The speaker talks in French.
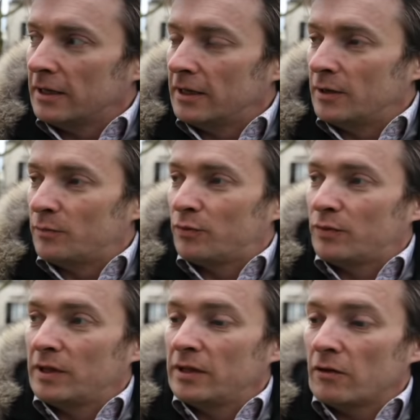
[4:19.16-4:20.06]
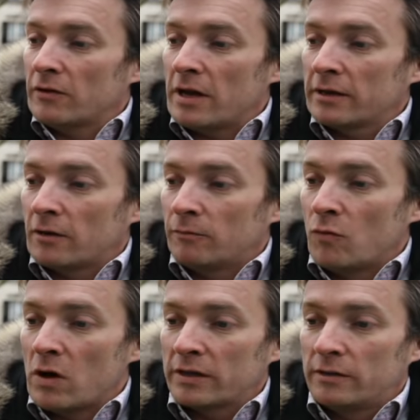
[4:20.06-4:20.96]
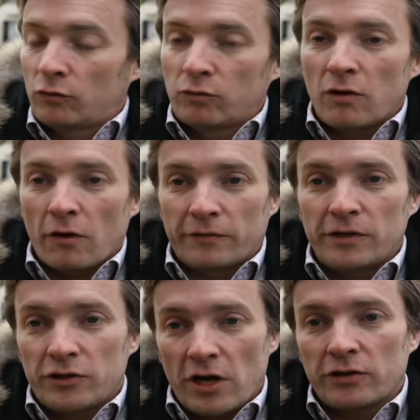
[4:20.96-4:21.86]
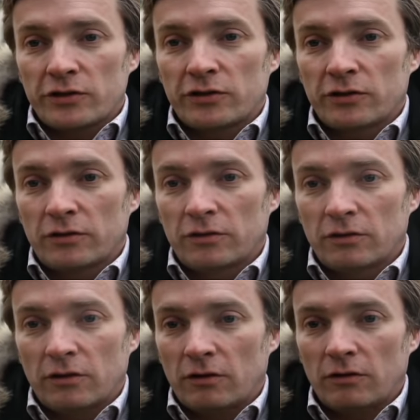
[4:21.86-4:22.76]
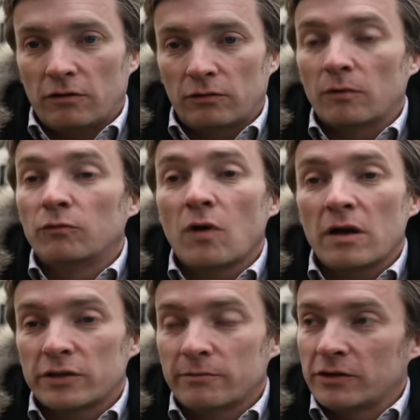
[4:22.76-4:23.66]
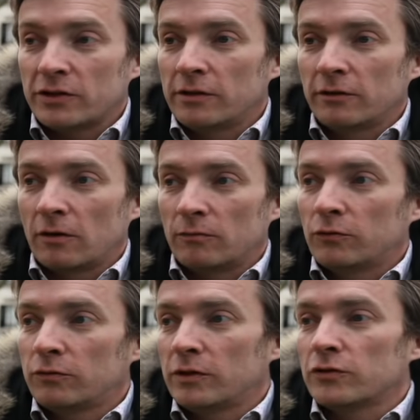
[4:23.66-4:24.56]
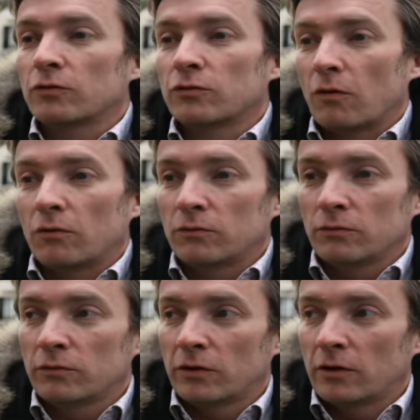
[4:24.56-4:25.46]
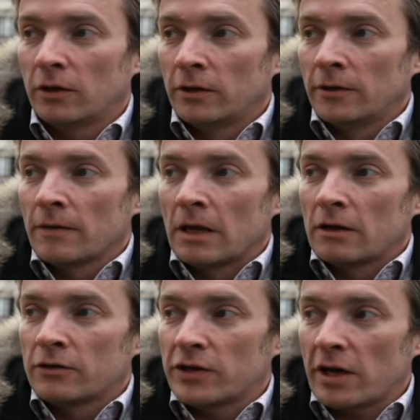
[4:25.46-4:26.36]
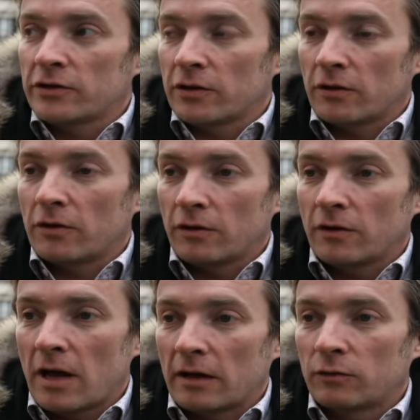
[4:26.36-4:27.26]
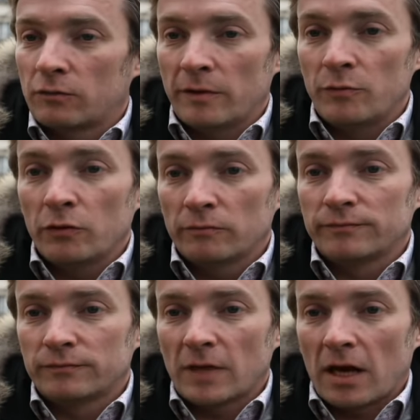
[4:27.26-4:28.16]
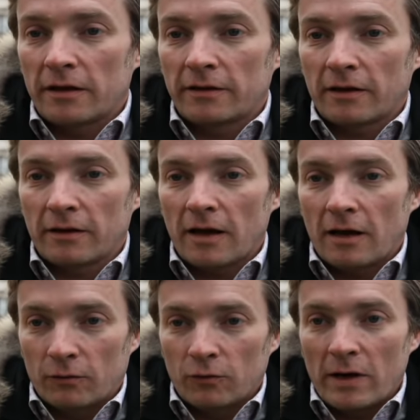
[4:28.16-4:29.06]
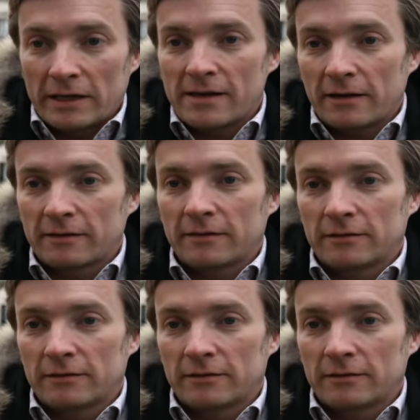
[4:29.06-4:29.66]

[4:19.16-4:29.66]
Et puis il y en a comme moi qui toute leur vie cherchent, euh, comme toi j'imagine, comme tous les gens que tu rencontres, cherchent euh, à trouver mieux, à être à l'endroit exact.